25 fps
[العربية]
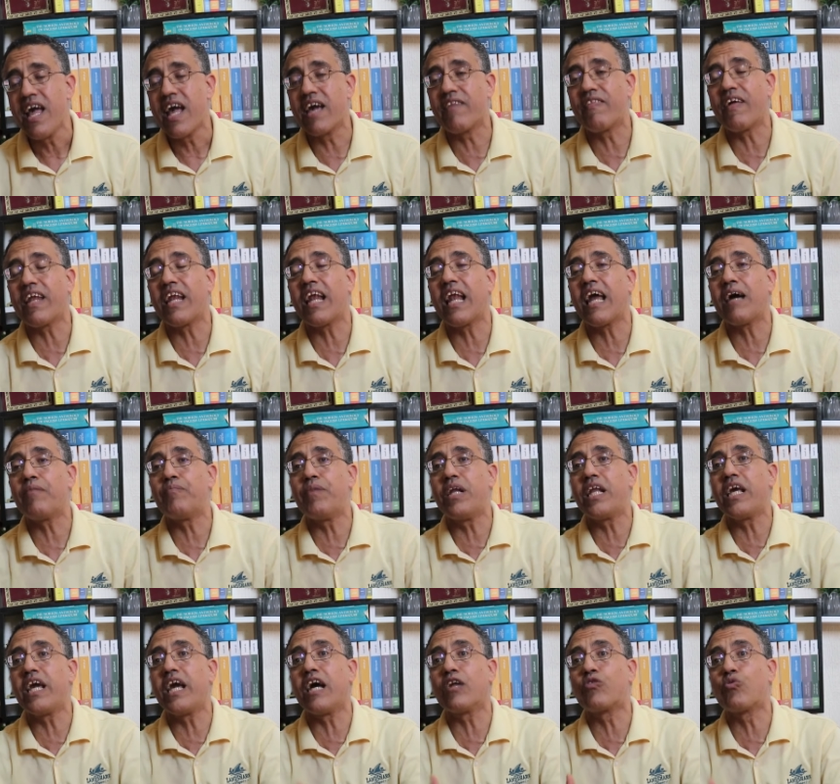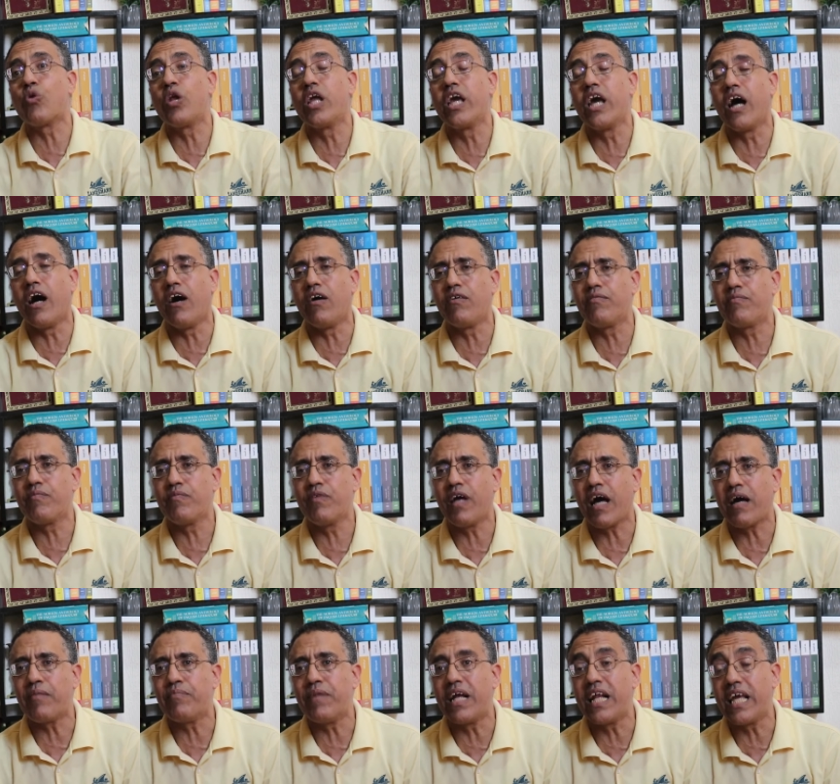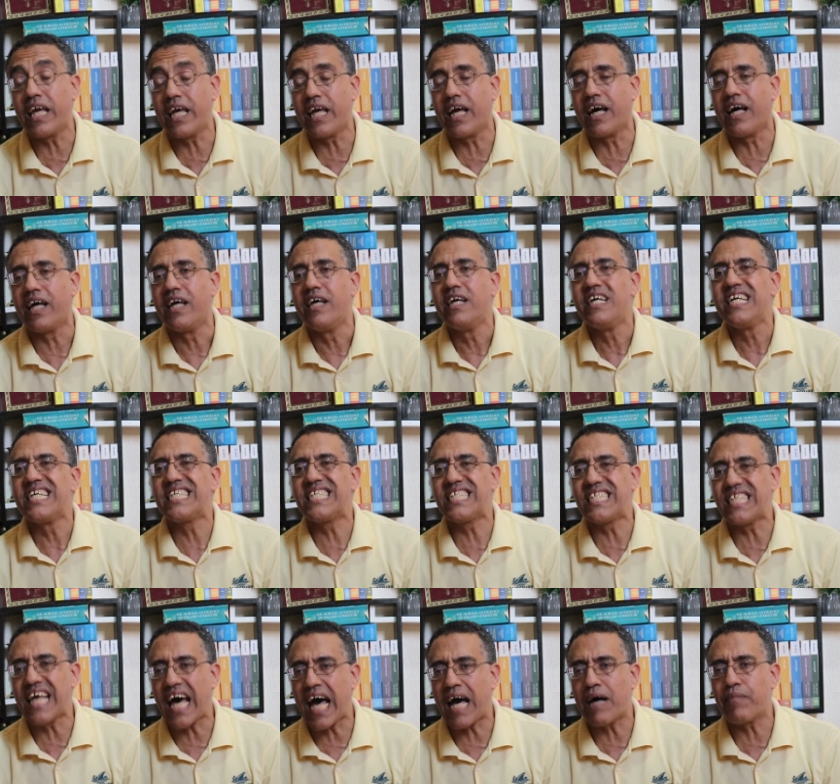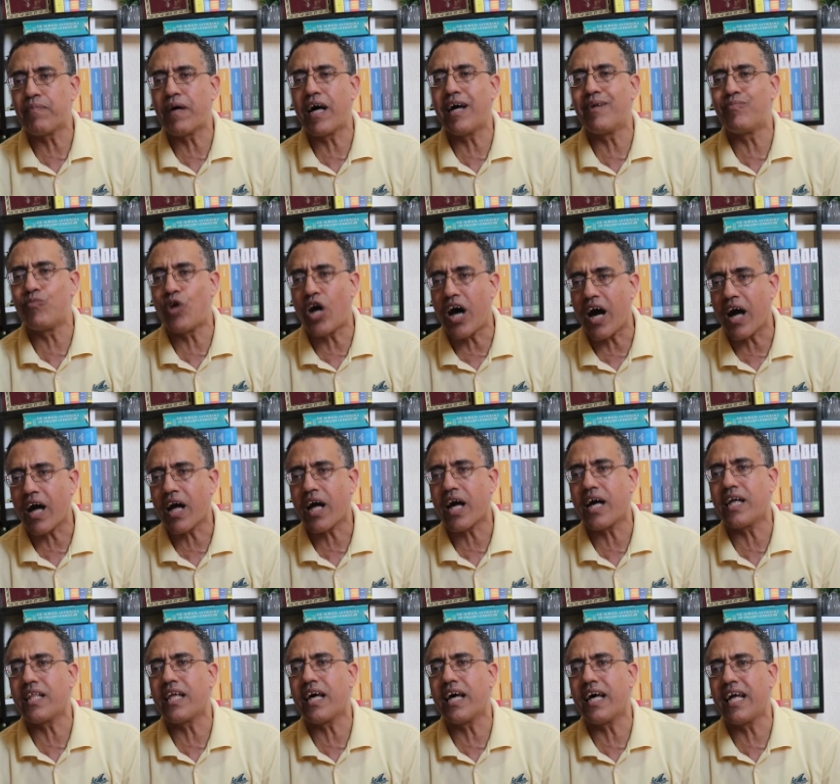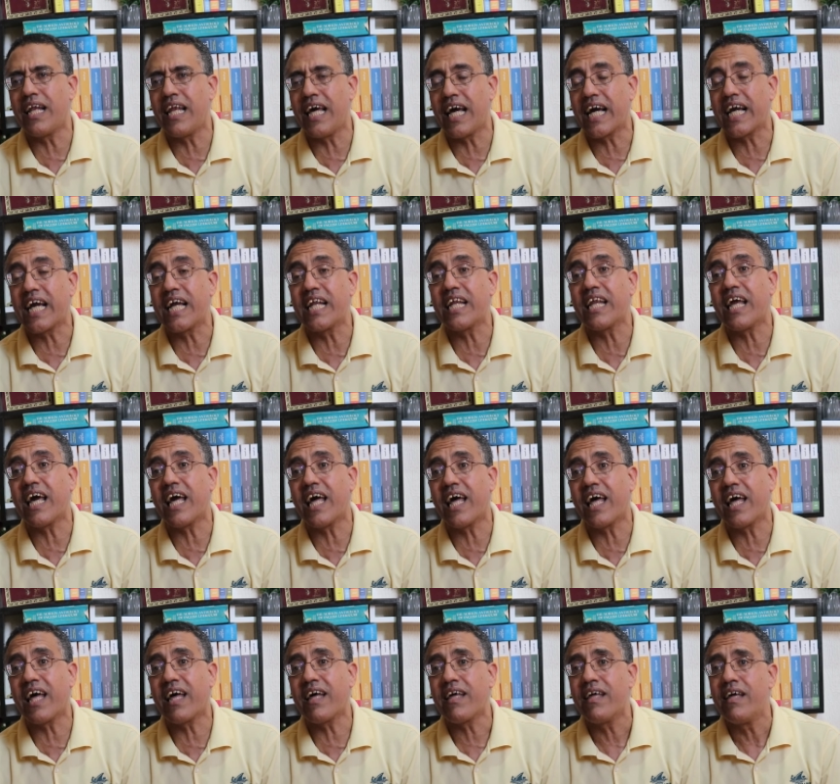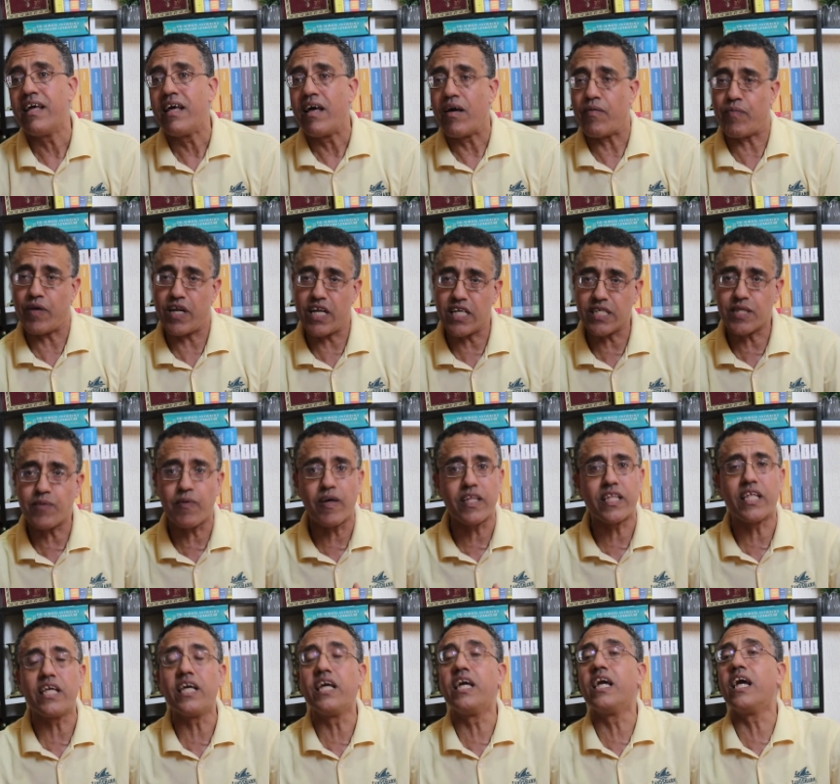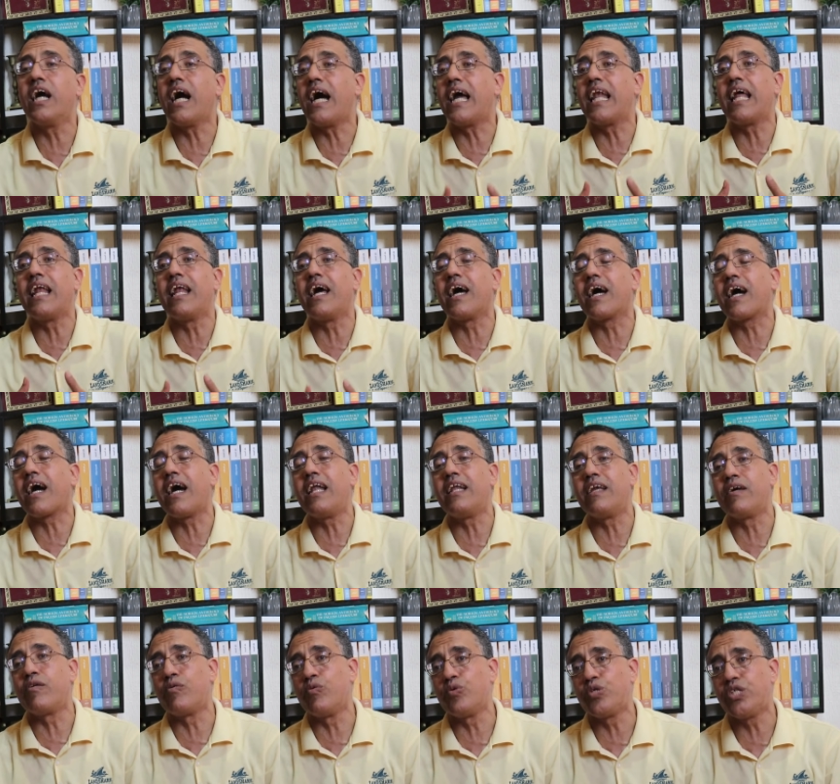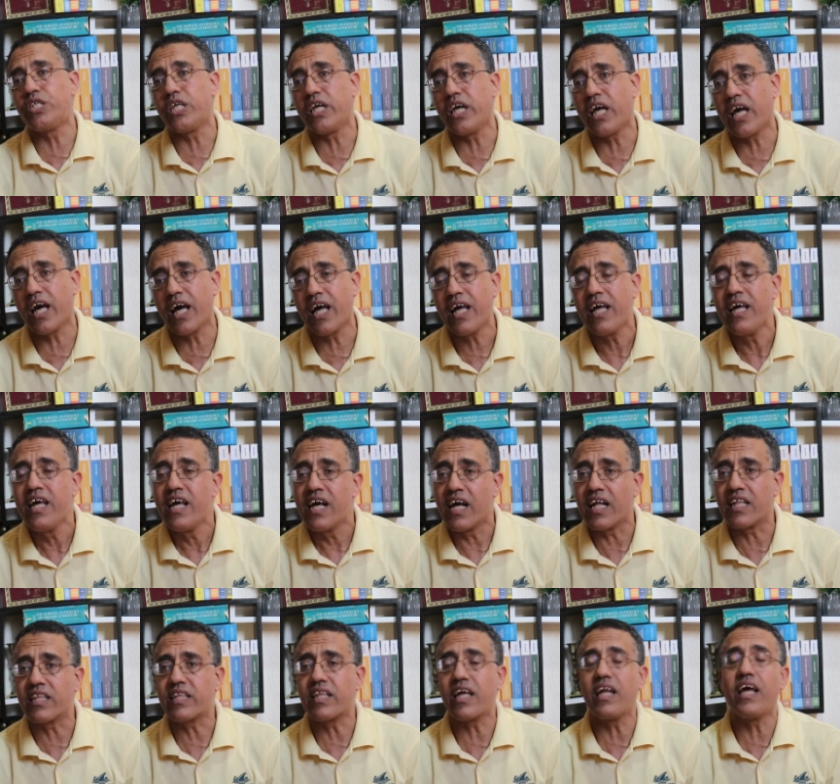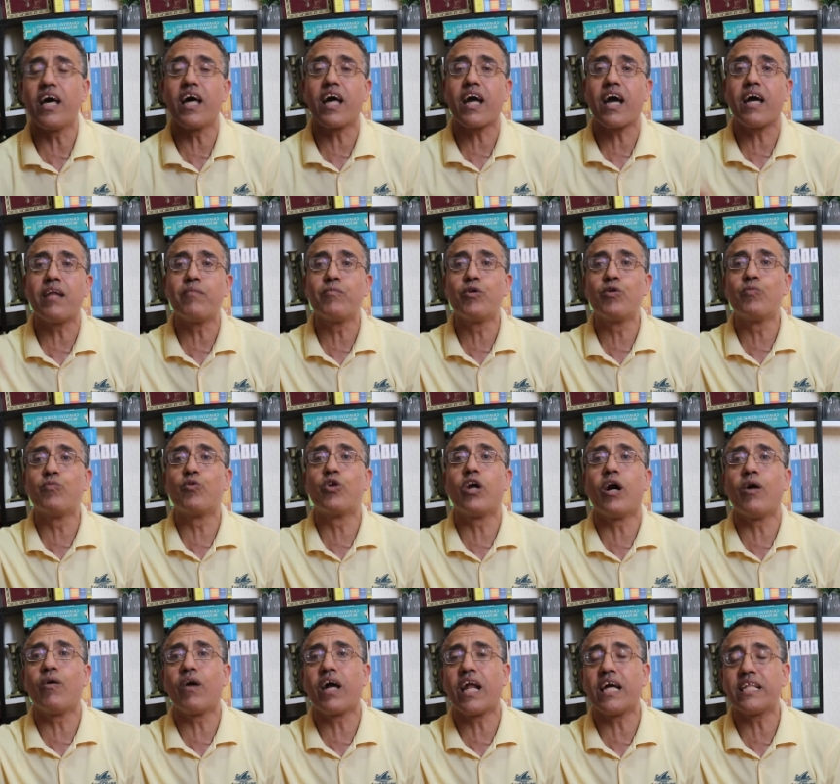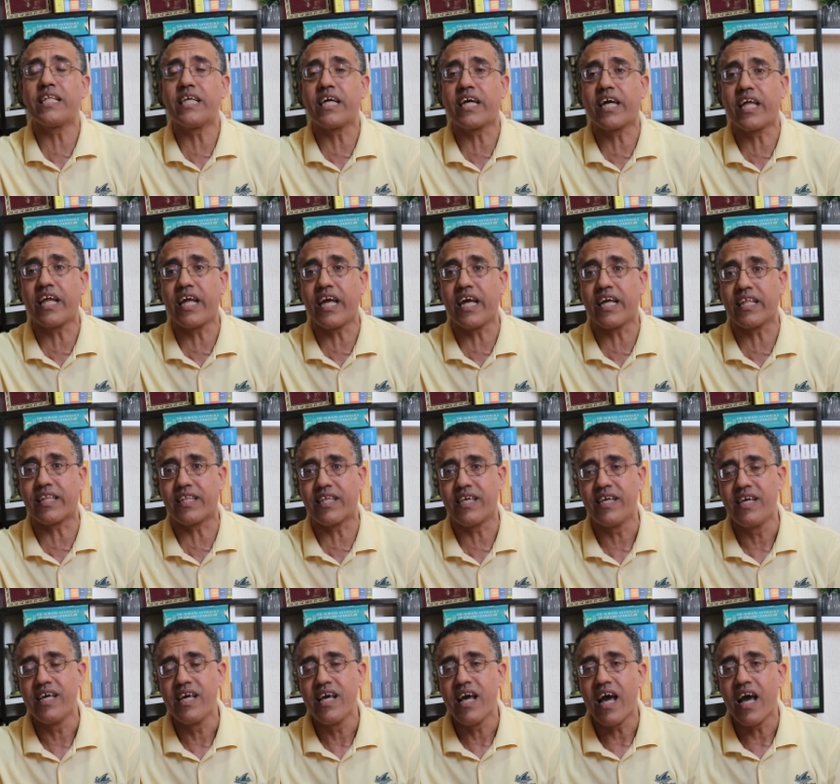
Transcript: إذا العملية اليوم عملية صعبة معقدة لكنها بالنسبة على الأقل روسية انطلاقا من مناورة كريت